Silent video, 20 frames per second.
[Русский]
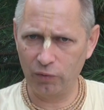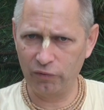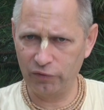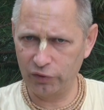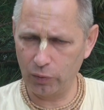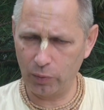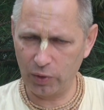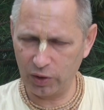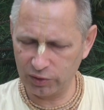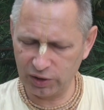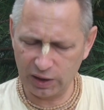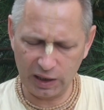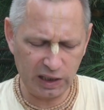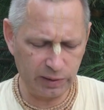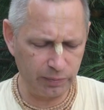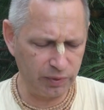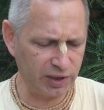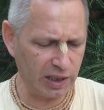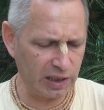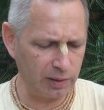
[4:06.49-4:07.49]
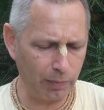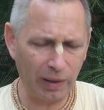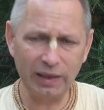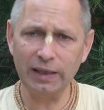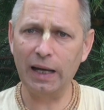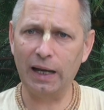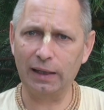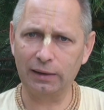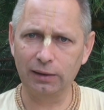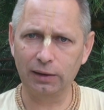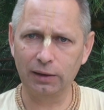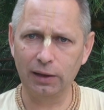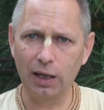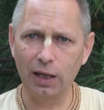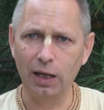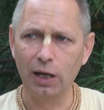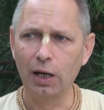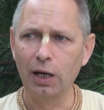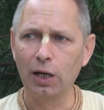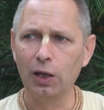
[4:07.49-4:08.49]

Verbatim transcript: все старались писать понятно, да?